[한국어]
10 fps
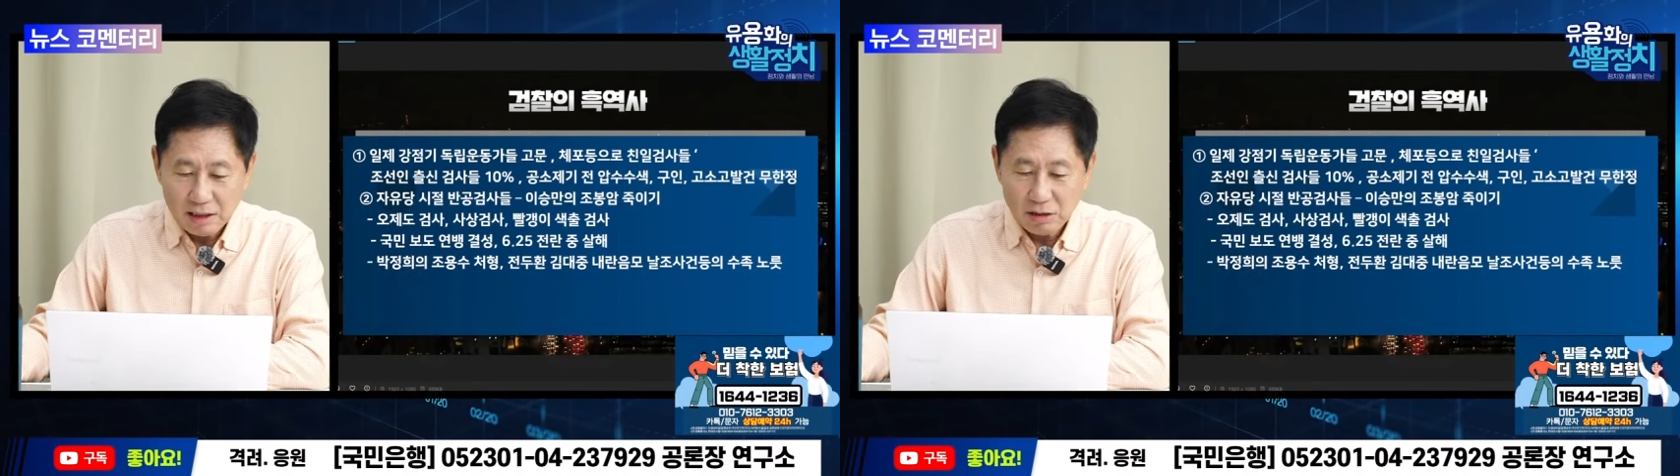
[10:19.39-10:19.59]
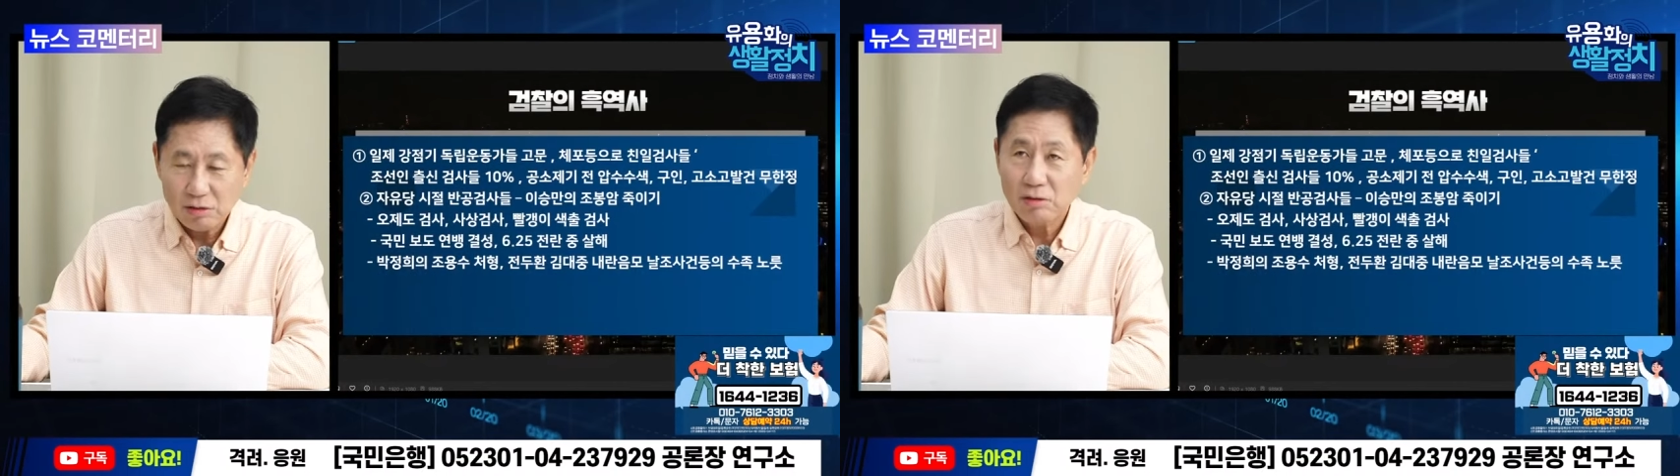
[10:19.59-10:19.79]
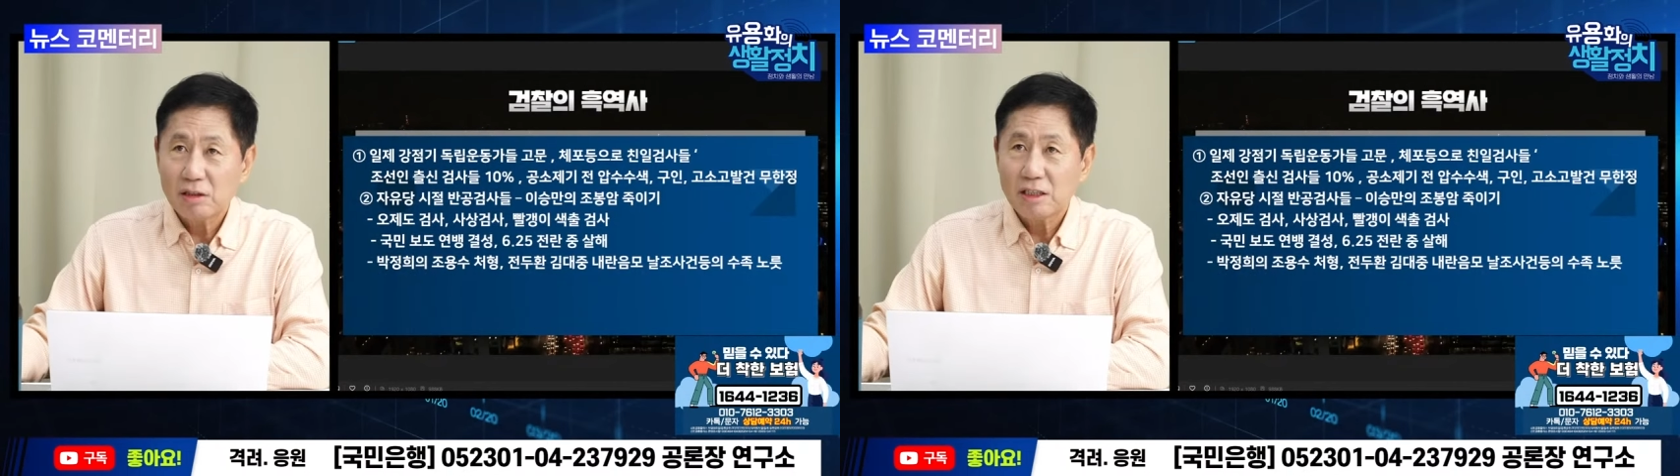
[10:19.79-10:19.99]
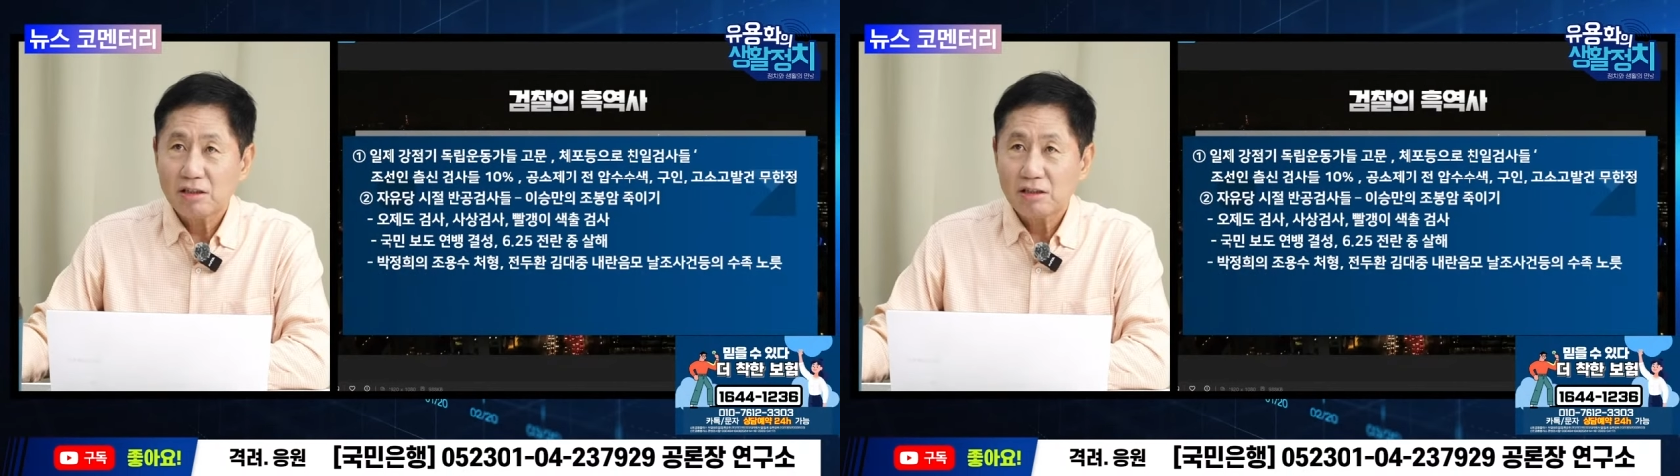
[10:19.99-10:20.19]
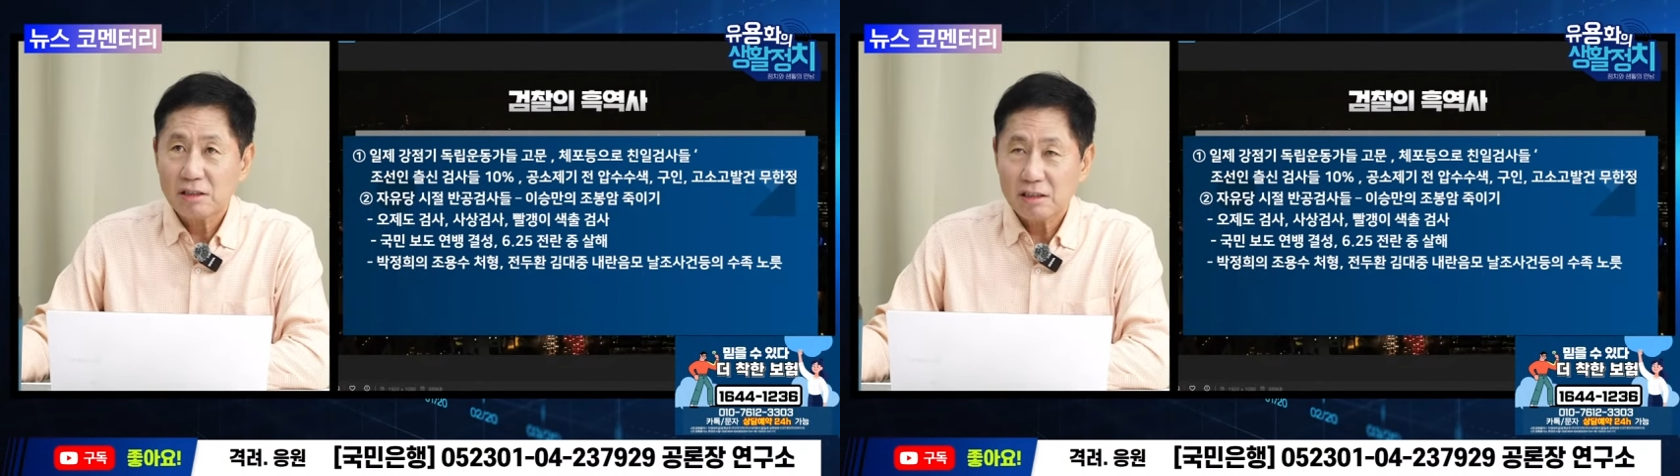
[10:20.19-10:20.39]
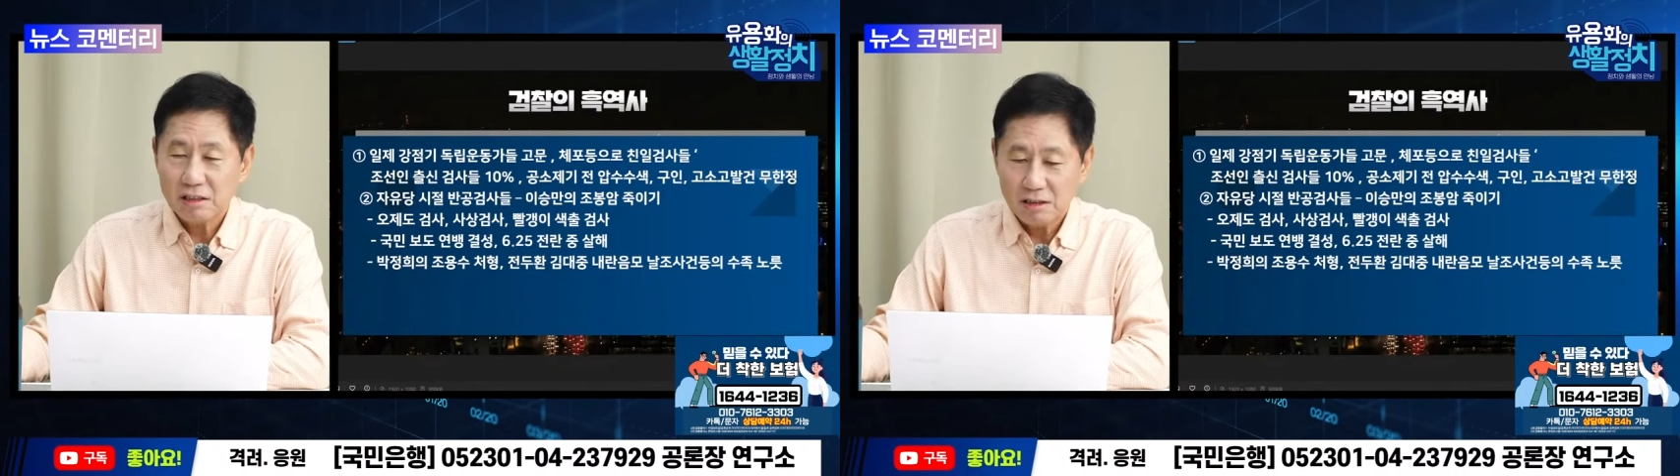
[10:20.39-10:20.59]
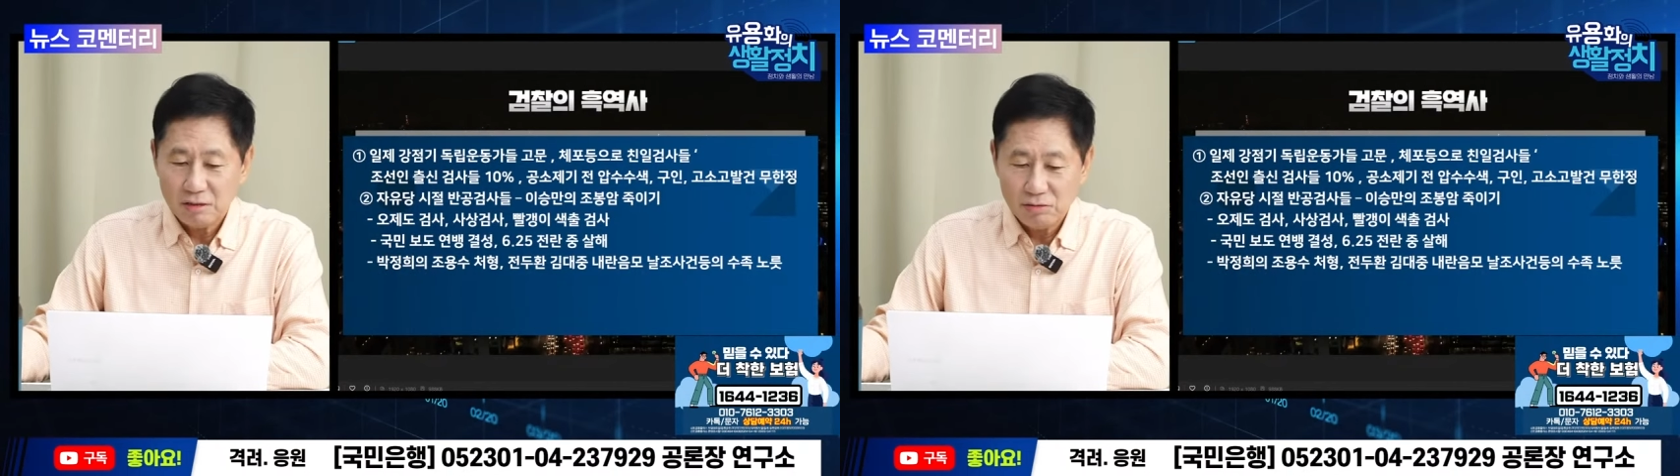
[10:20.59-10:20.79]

정권이 들어서서